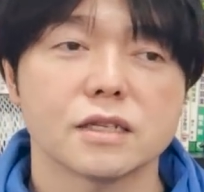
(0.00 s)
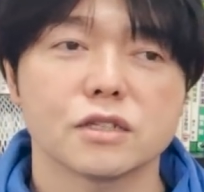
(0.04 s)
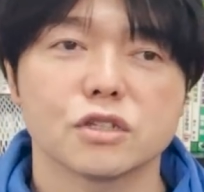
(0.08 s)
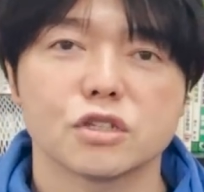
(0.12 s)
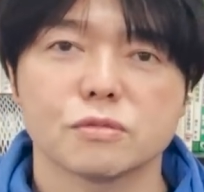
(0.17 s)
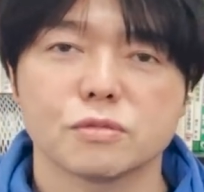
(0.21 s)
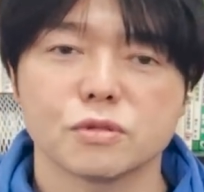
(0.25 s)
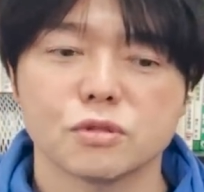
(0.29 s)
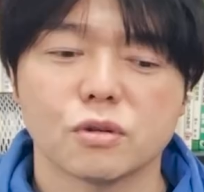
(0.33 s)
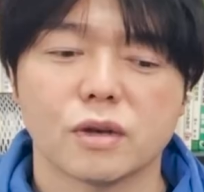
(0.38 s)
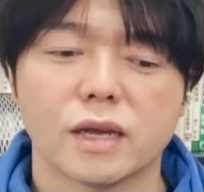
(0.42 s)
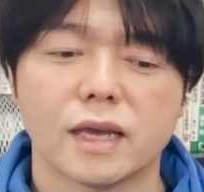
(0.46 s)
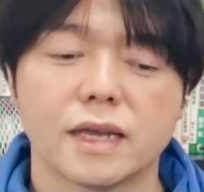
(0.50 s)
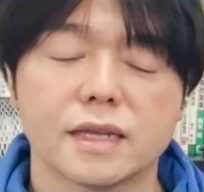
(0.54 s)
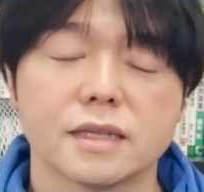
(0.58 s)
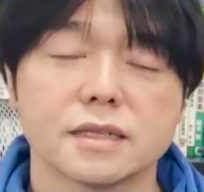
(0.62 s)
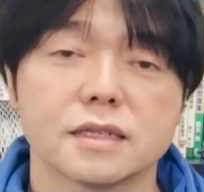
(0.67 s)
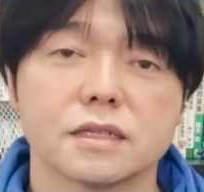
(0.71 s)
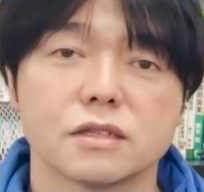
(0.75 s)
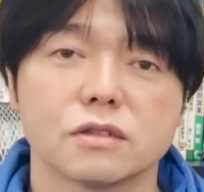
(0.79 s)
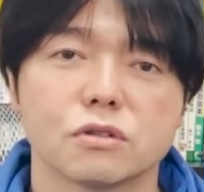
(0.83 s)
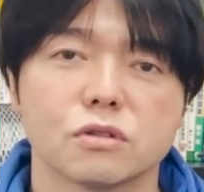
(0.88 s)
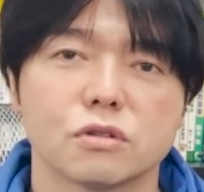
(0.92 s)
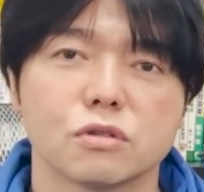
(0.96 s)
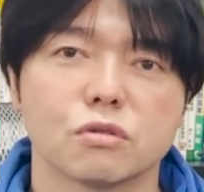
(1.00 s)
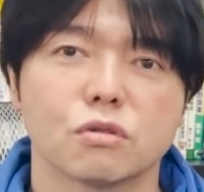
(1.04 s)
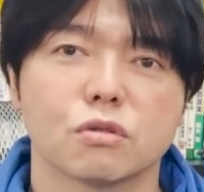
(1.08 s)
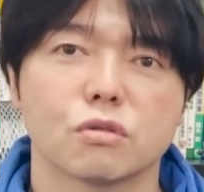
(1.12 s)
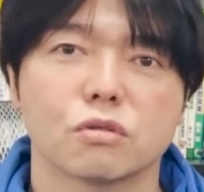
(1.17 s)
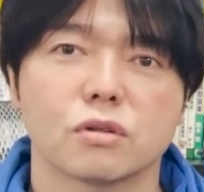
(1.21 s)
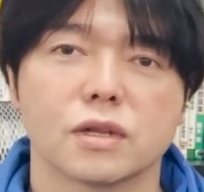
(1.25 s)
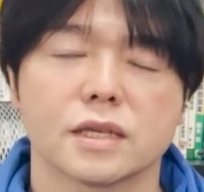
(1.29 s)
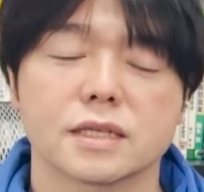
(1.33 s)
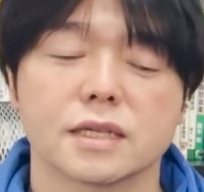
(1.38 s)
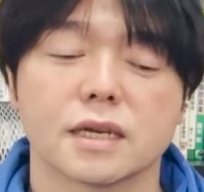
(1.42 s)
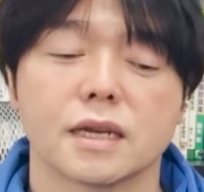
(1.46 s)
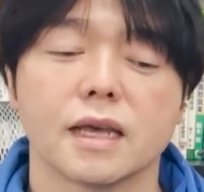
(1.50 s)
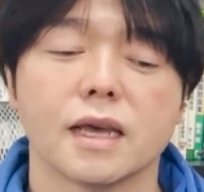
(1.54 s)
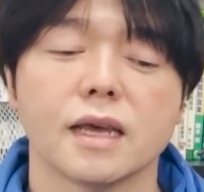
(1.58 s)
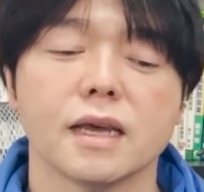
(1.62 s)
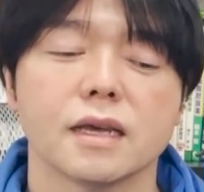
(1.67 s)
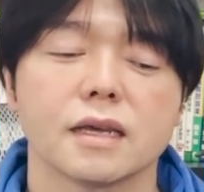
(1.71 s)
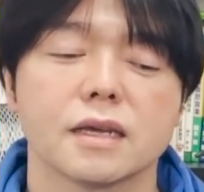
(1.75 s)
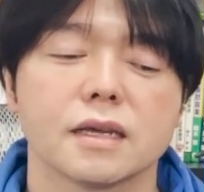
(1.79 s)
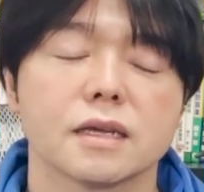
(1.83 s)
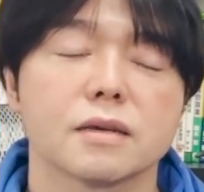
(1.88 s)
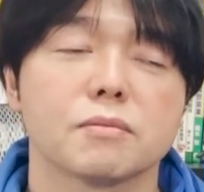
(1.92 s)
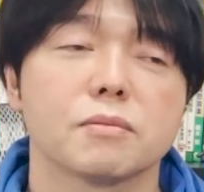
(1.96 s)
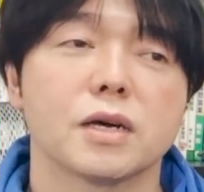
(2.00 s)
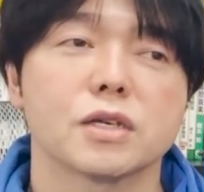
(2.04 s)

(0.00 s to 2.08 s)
な自分を演じるということですかね。